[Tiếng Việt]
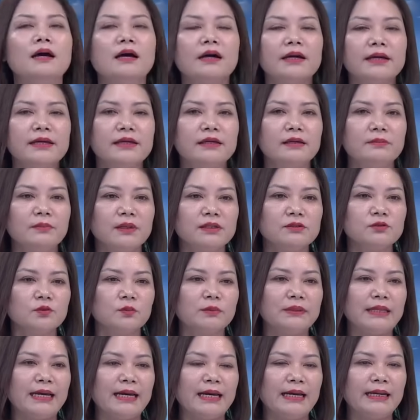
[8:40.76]
À, khi mà
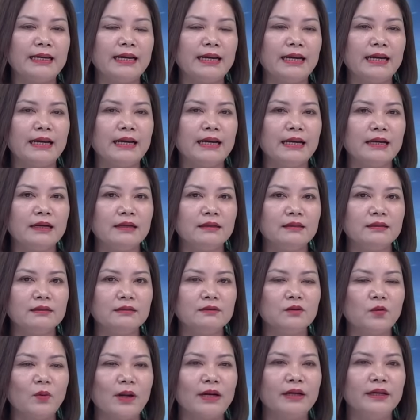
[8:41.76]
chúng ta đã
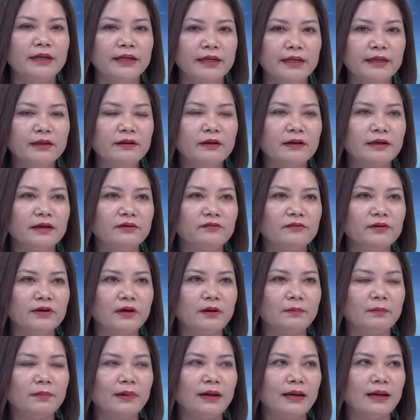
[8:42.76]
quản lý được cái
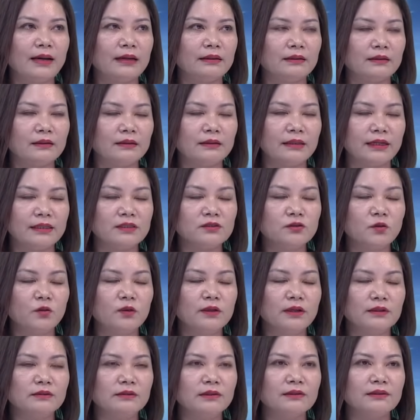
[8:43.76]
việc mà cái
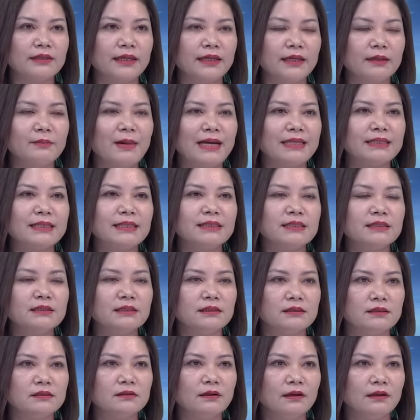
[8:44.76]
số lượng thực tế bán ra
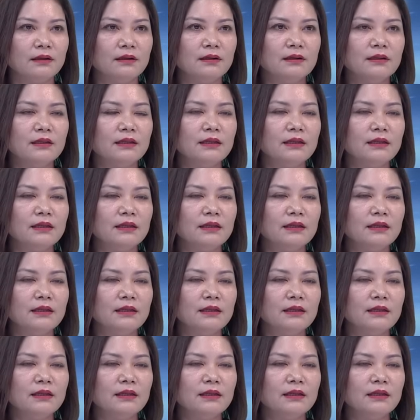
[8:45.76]
trên thị trường